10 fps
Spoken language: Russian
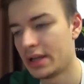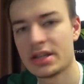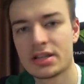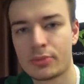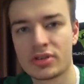
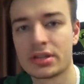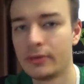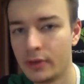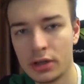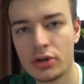Или же
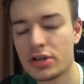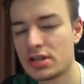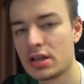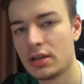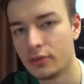просто
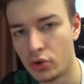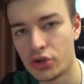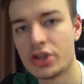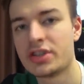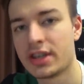выключите и
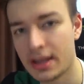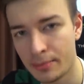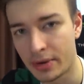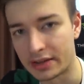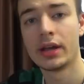включите
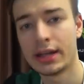геймпад.